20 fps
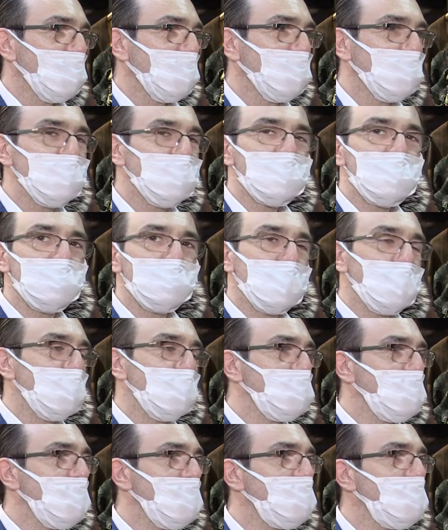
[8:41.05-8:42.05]
Onun için bir
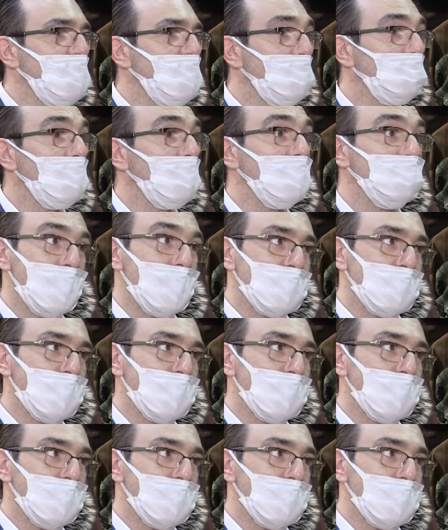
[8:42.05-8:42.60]
an önce aşılanmayı